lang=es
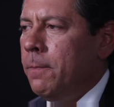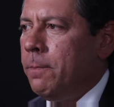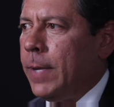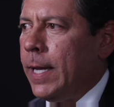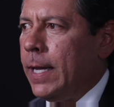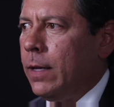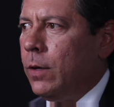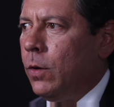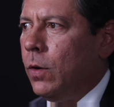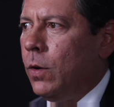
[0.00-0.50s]

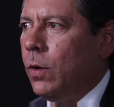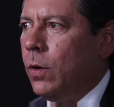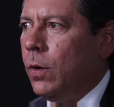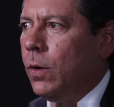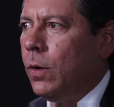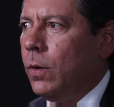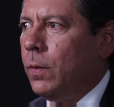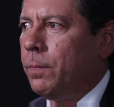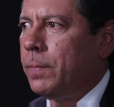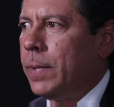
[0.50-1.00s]

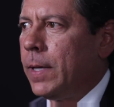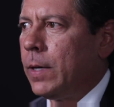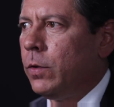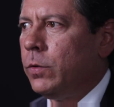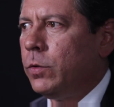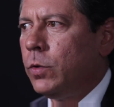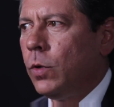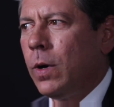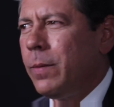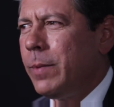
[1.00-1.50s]
pero, pero
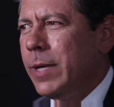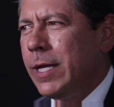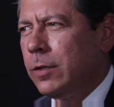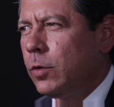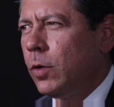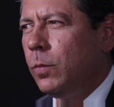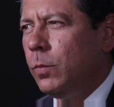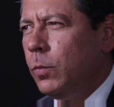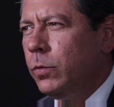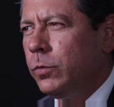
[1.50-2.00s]
yo he
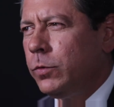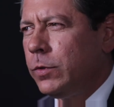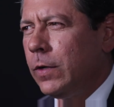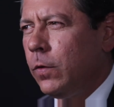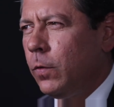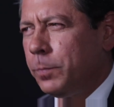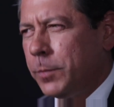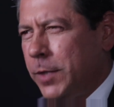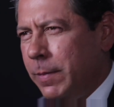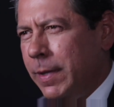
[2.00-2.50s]
visto mucho
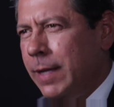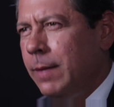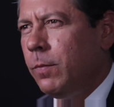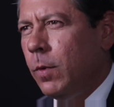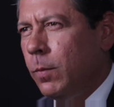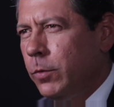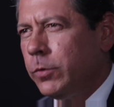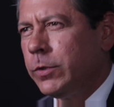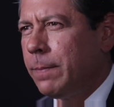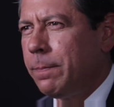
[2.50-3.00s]

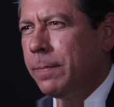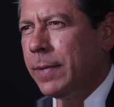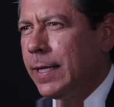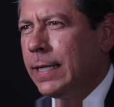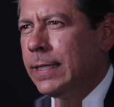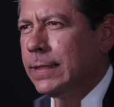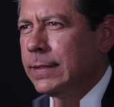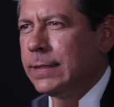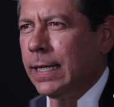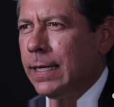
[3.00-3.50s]
optimismo, mucha
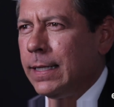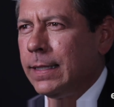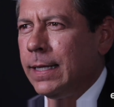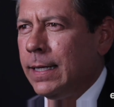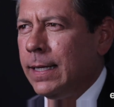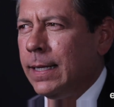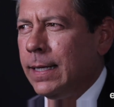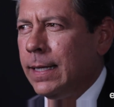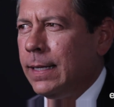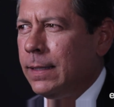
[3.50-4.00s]
esperanza.
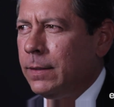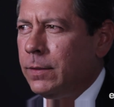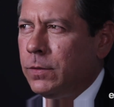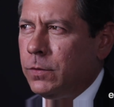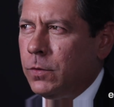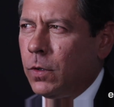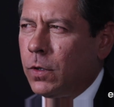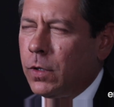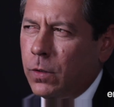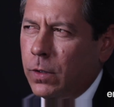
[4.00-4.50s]
Eh,
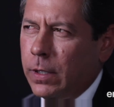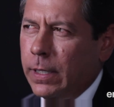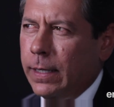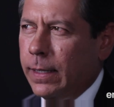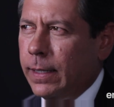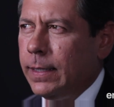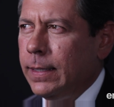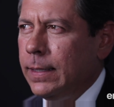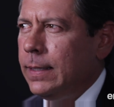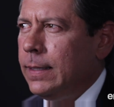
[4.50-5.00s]
yo creo
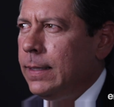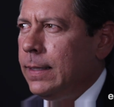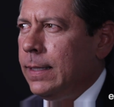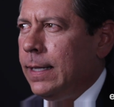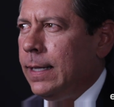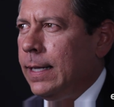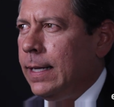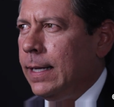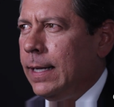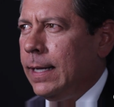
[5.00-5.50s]
que
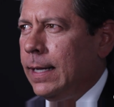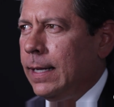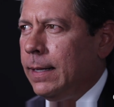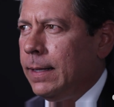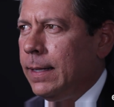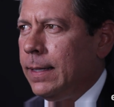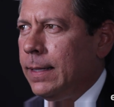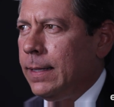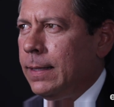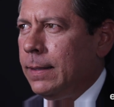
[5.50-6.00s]

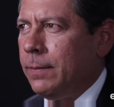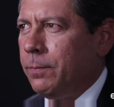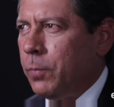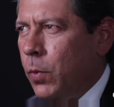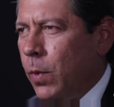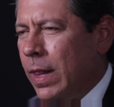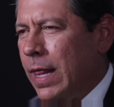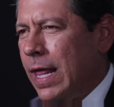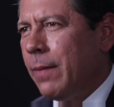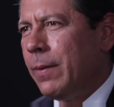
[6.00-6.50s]
eh,
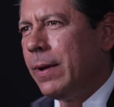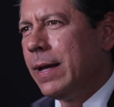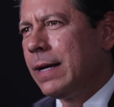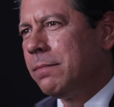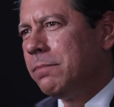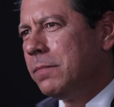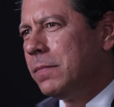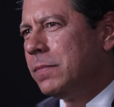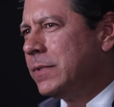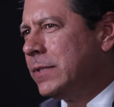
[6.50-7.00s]
puede
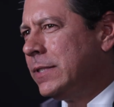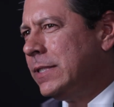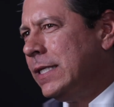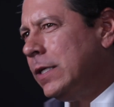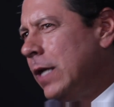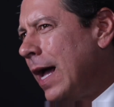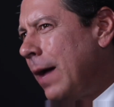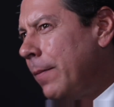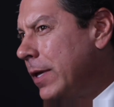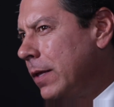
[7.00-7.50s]
haber,
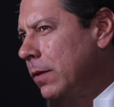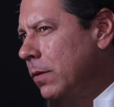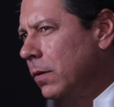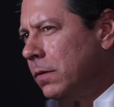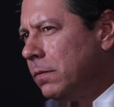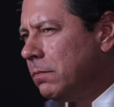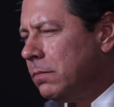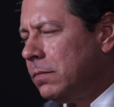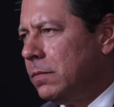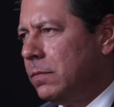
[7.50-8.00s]
si ha
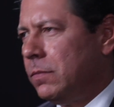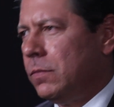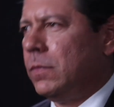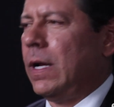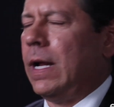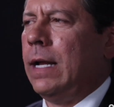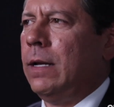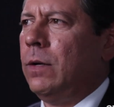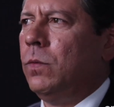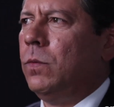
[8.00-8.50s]
habido
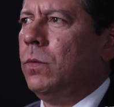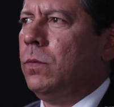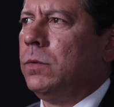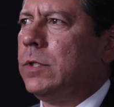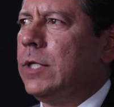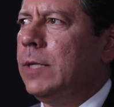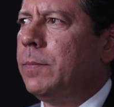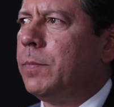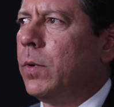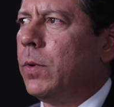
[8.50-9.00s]
algún
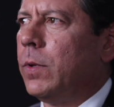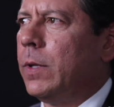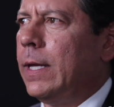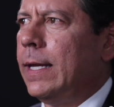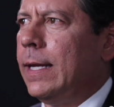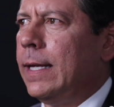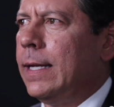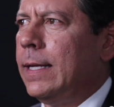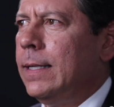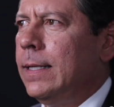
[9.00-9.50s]
tipo
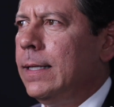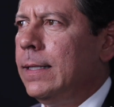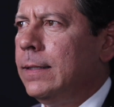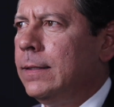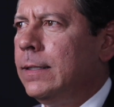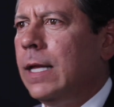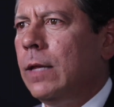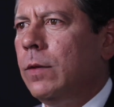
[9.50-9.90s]
de, de,